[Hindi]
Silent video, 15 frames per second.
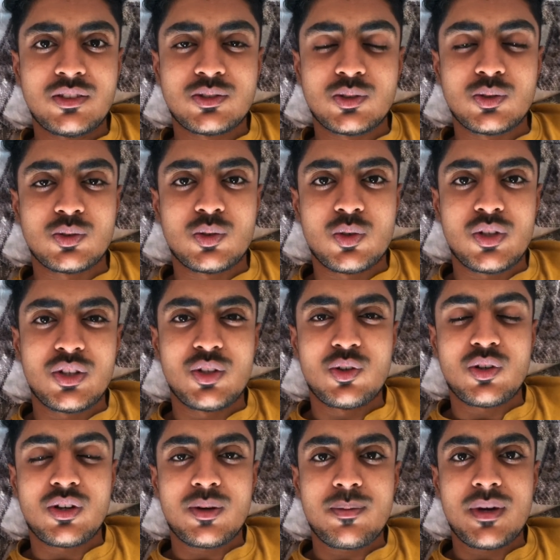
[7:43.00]
सो so, थोड़ी
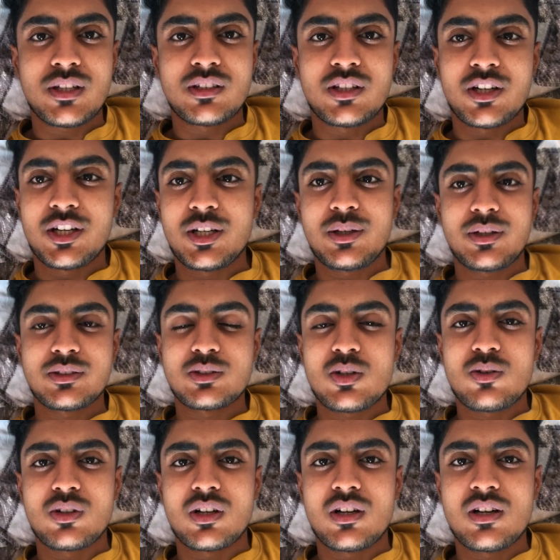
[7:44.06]
दिनों के बाद कटिंग के
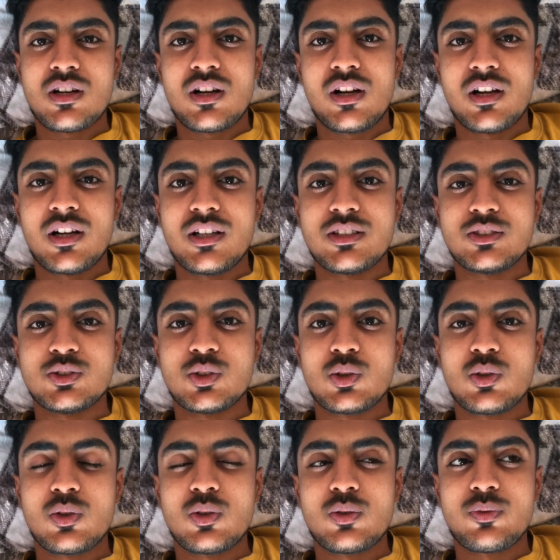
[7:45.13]
जाऊंगा एंड जो
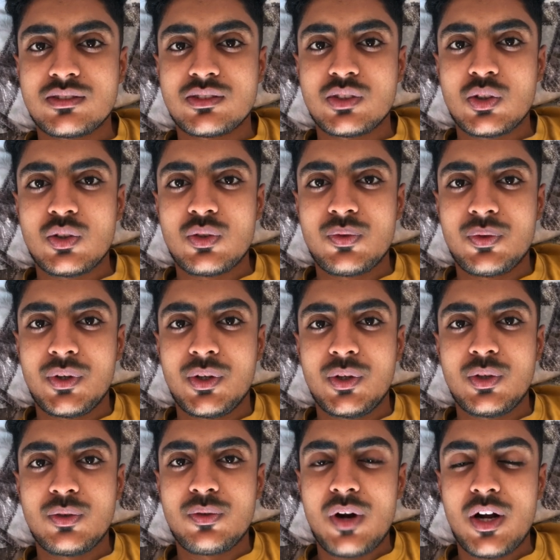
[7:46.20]
जो फिट
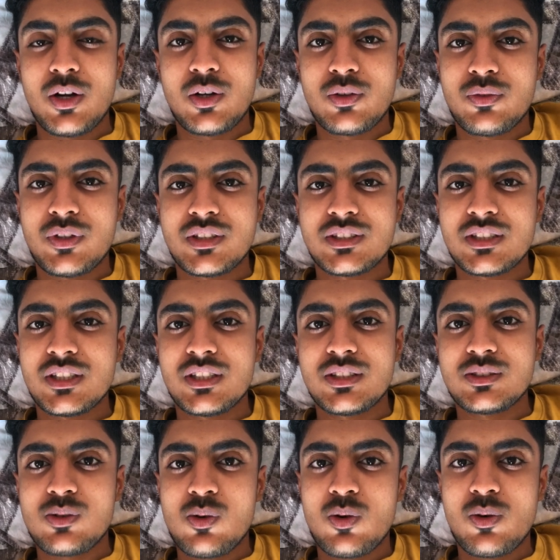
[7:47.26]
टू फैट टू फिट
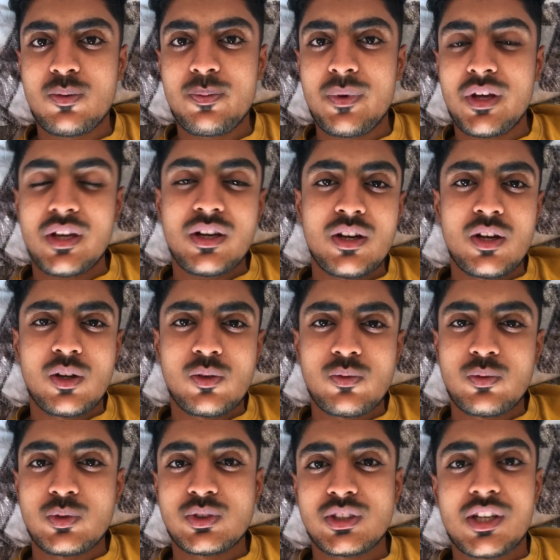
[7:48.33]
सीरीज़ होल्ड पे है
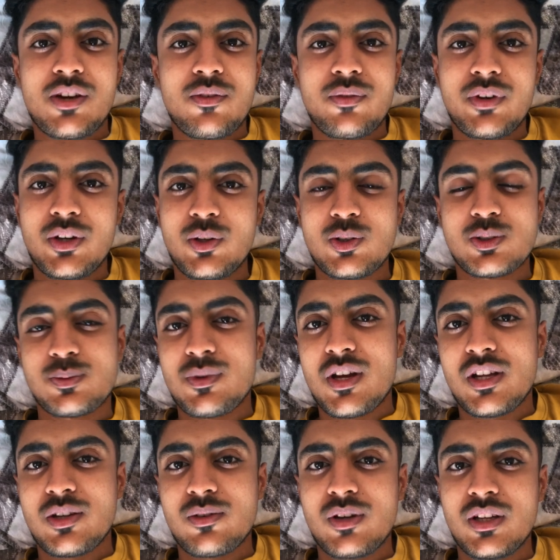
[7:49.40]
उसके वीडियोस भी
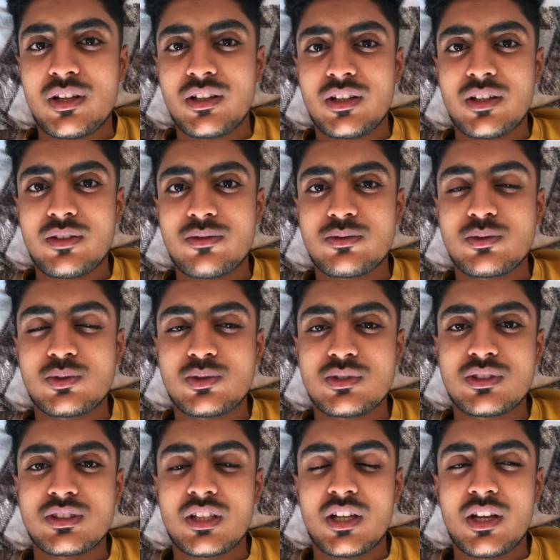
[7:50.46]
आने वाले हैं
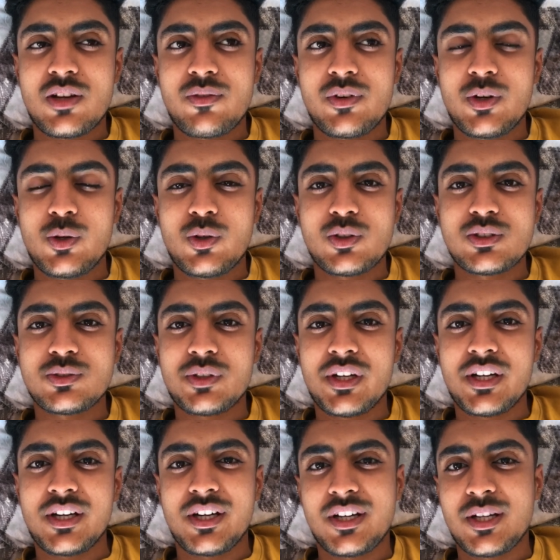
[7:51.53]
उसके वीडियोस
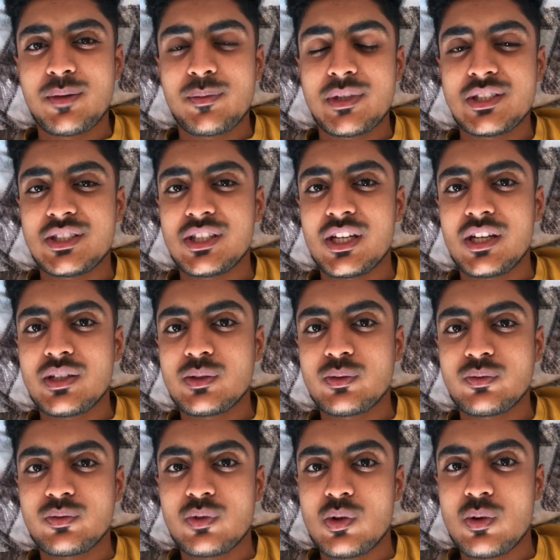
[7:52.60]
एडिटिंग बची है
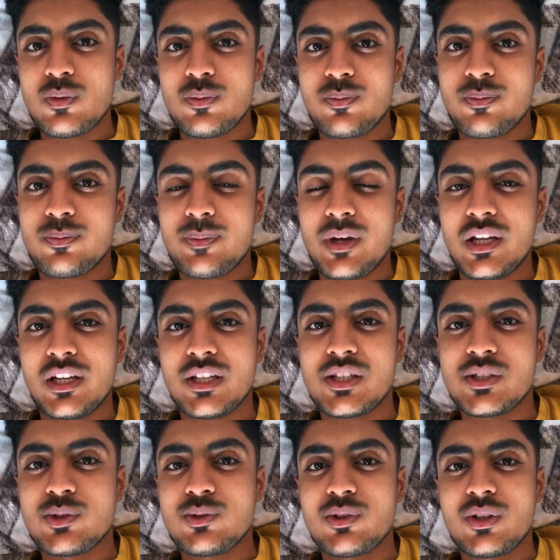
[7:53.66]
वो पहले ही
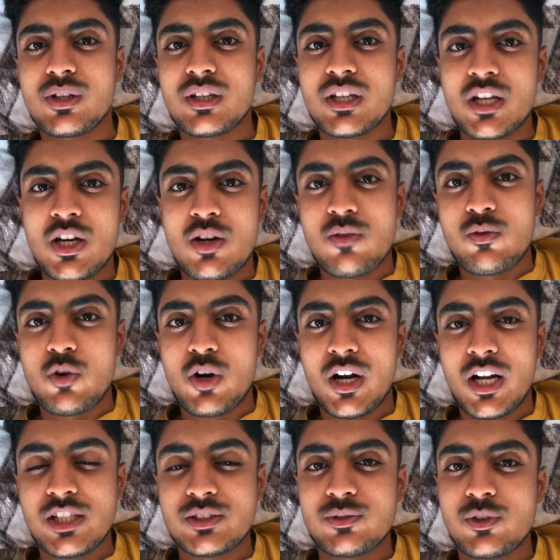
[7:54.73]
शूट हुए और
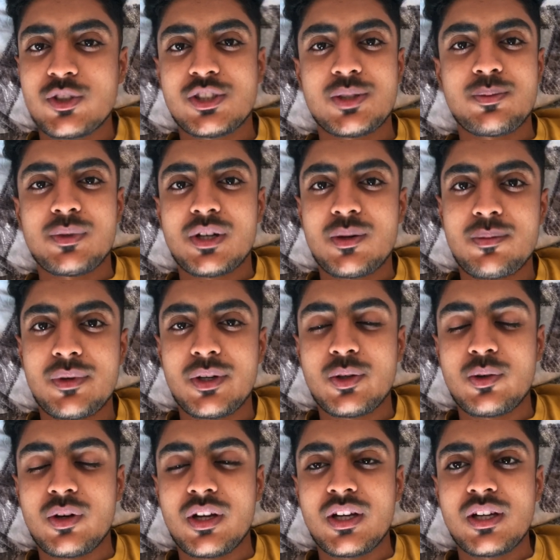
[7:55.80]
ट्रांसफॉर्मेशन भी कम्प्लीट
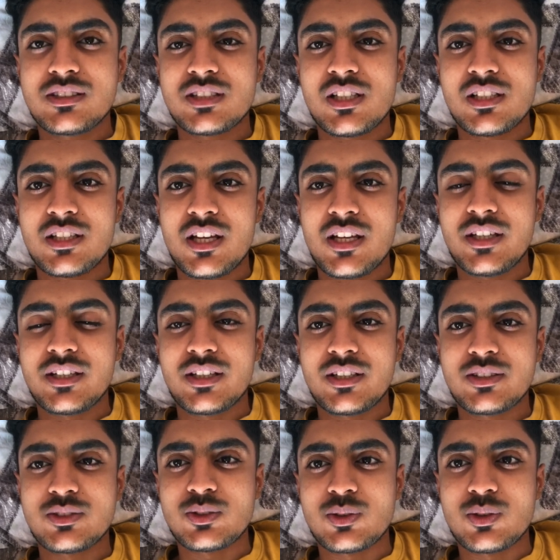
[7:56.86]
हुआ है जल्दी आएंगे
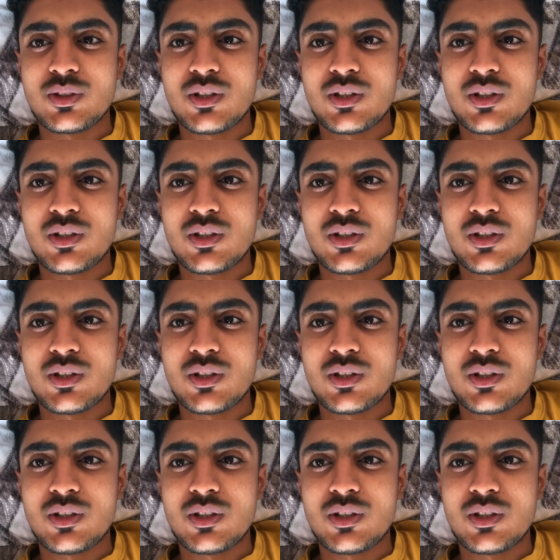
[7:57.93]
सो